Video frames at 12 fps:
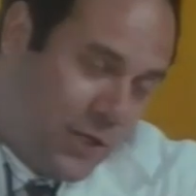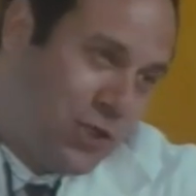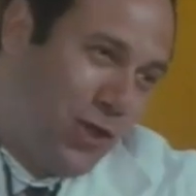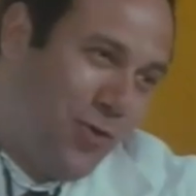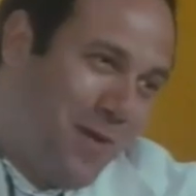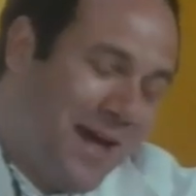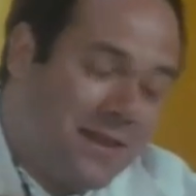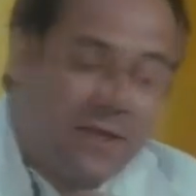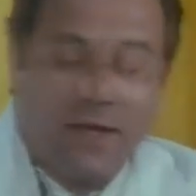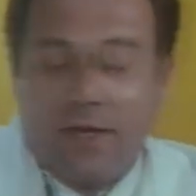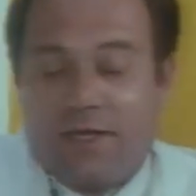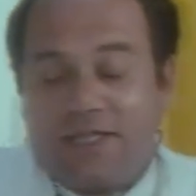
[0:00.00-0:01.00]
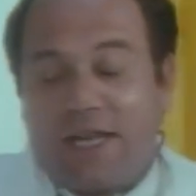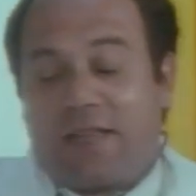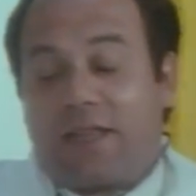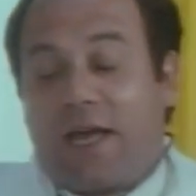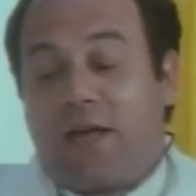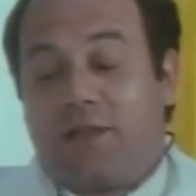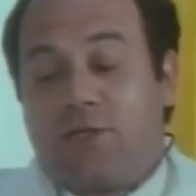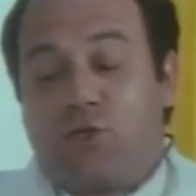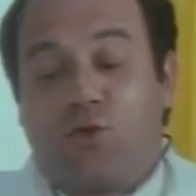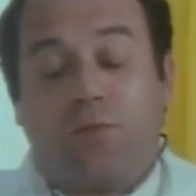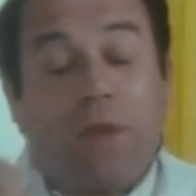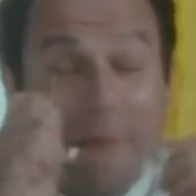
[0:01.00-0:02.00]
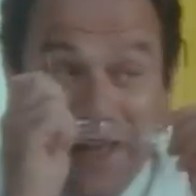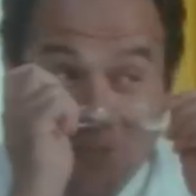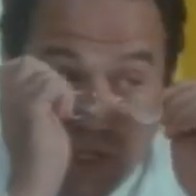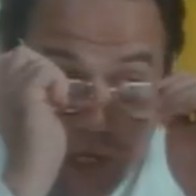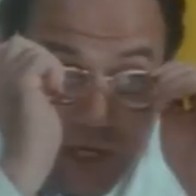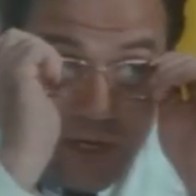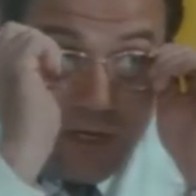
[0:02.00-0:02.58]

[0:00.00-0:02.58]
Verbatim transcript: E ce lo mandi. Senta, disturbi epatici?